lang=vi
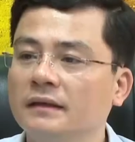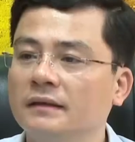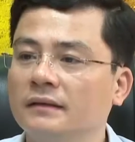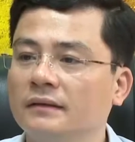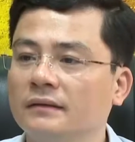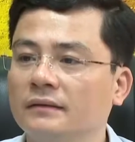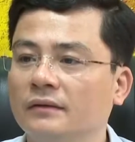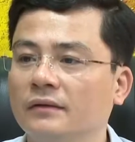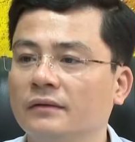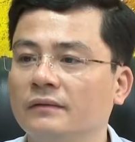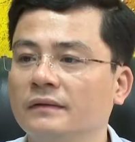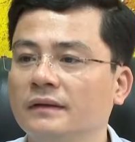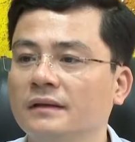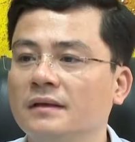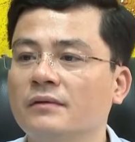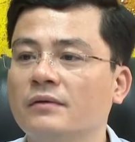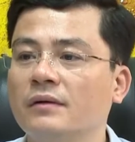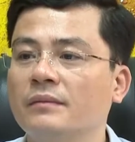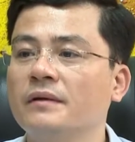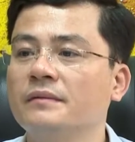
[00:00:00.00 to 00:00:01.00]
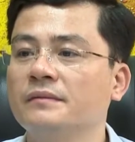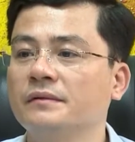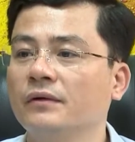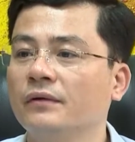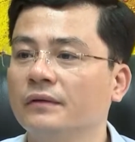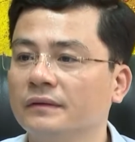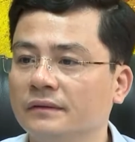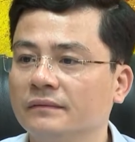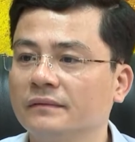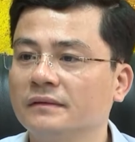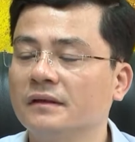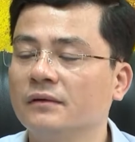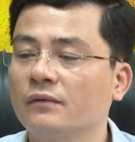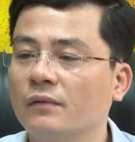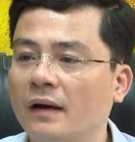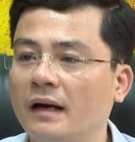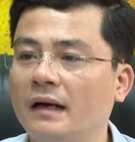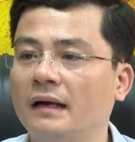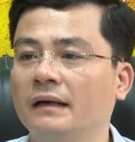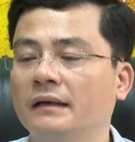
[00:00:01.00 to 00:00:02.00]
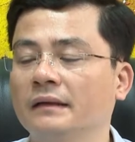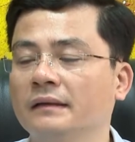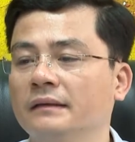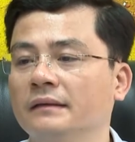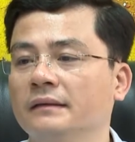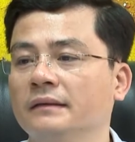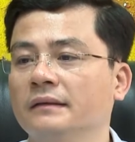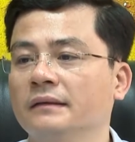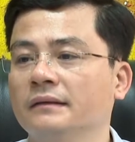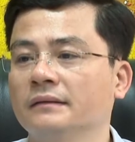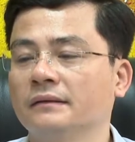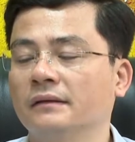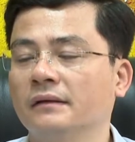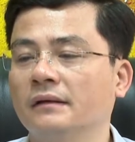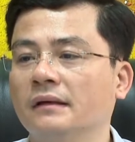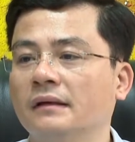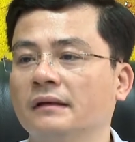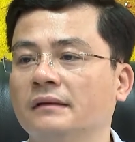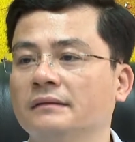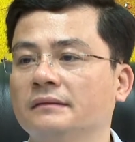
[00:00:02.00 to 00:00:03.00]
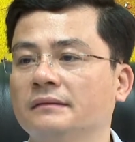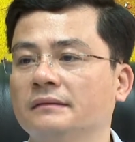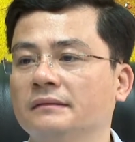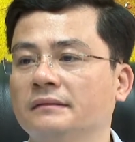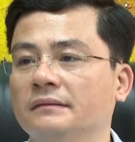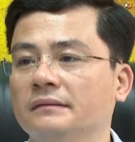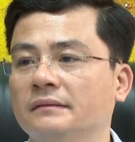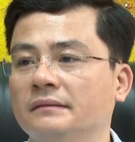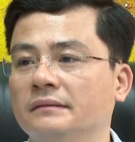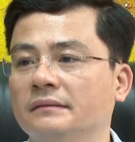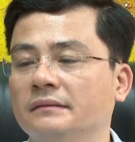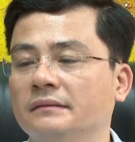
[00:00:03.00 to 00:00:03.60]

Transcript: ấy, đối với cơ quan bảo hiểm xã hội trong thời gian qua đó là ừ,